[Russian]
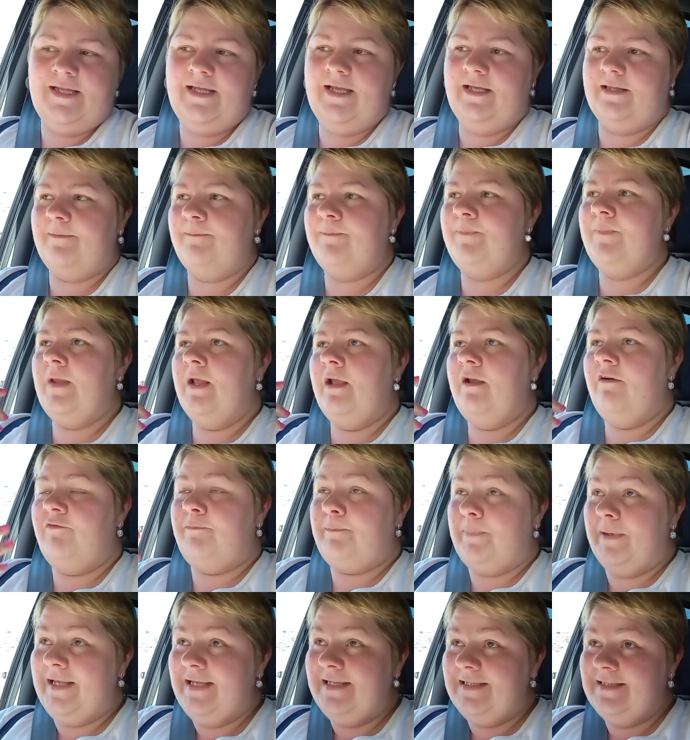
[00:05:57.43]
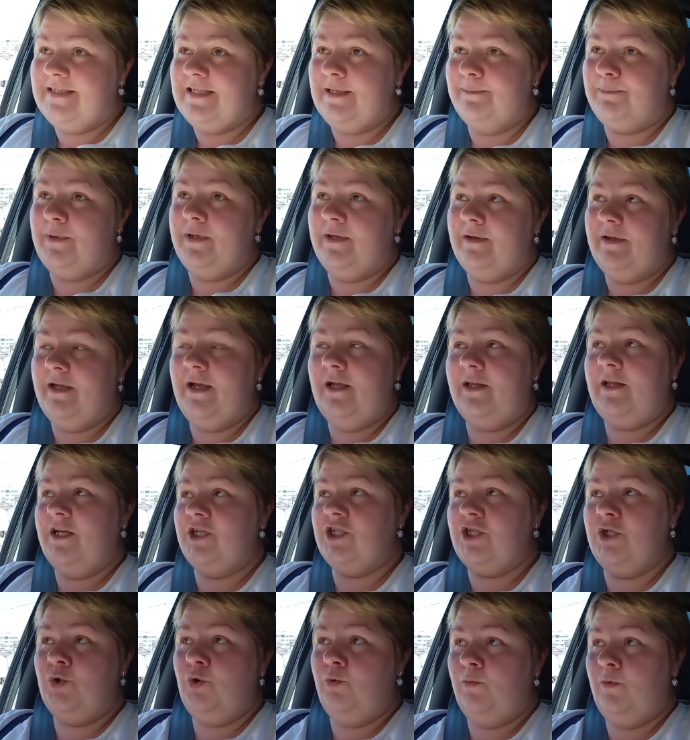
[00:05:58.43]
Нет, в принципе, я
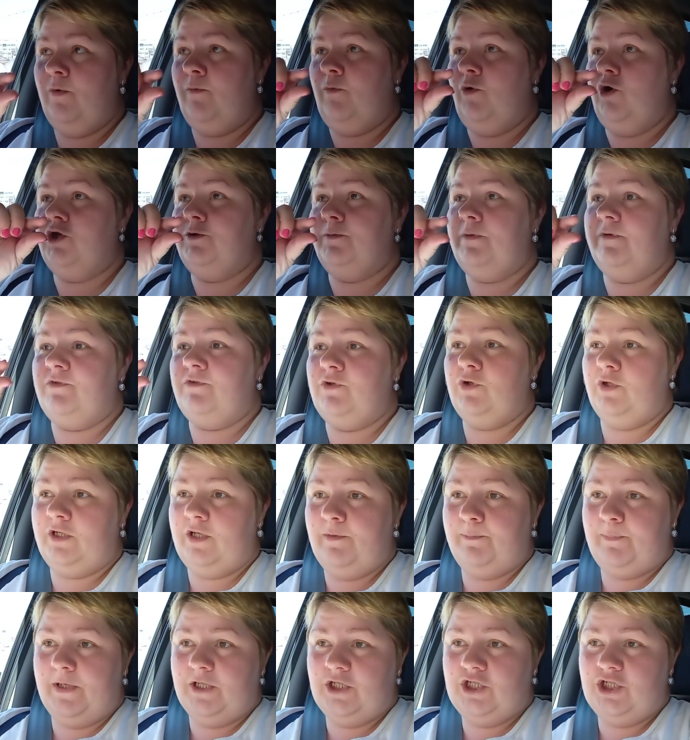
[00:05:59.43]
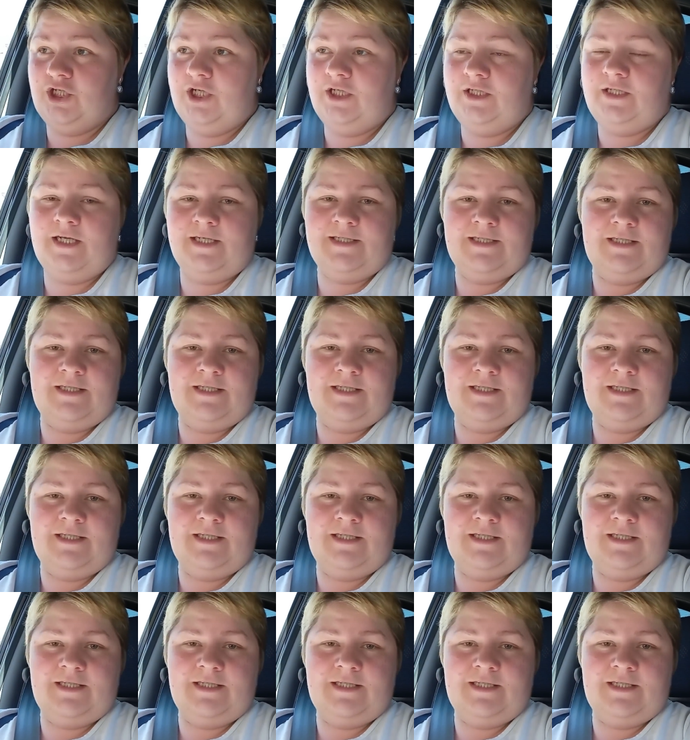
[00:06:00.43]
даже думаю, может быть, все-таки подшить и